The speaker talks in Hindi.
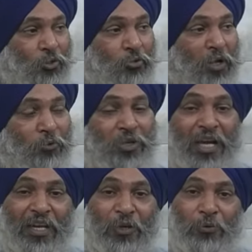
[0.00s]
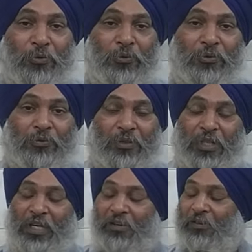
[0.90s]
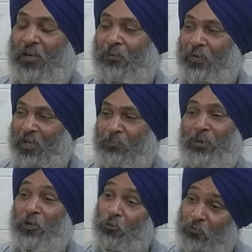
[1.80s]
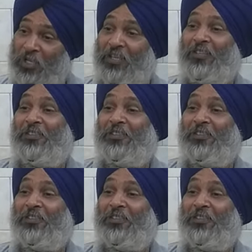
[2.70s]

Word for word: सो ਤੁਹਾਨੂੰ सारू एक बार फिर मैनू भी